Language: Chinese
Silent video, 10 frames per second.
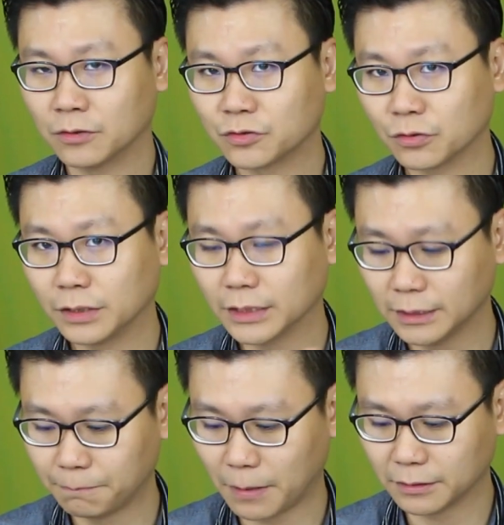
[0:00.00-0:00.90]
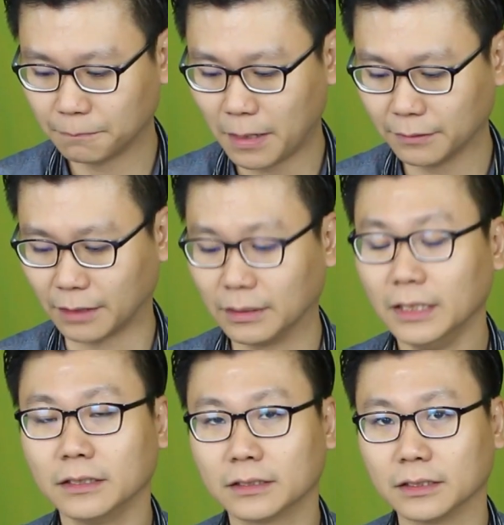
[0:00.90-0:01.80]
综合各报的报道
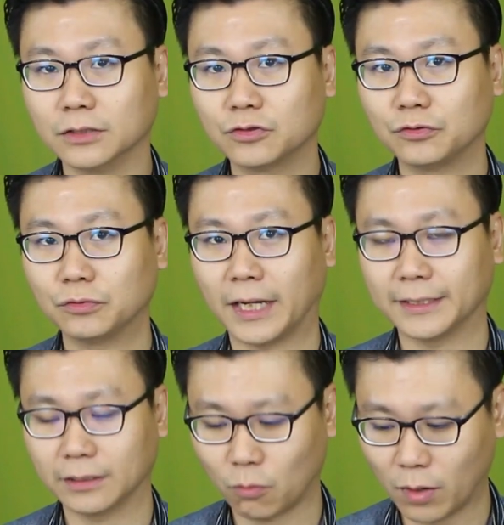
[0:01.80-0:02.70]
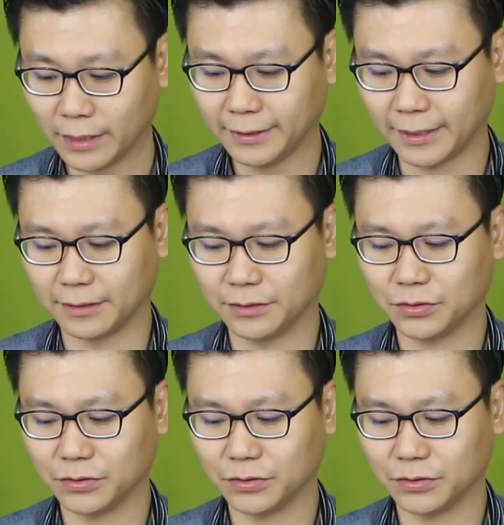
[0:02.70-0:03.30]
得出来的观点呢，